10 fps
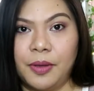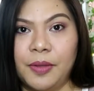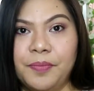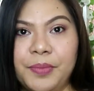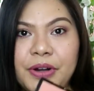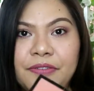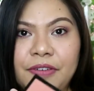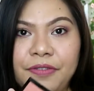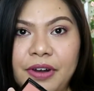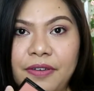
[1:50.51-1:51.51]
and
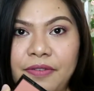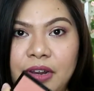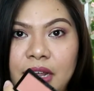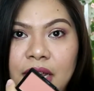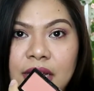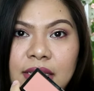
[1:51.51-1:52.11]
perfect for everyday.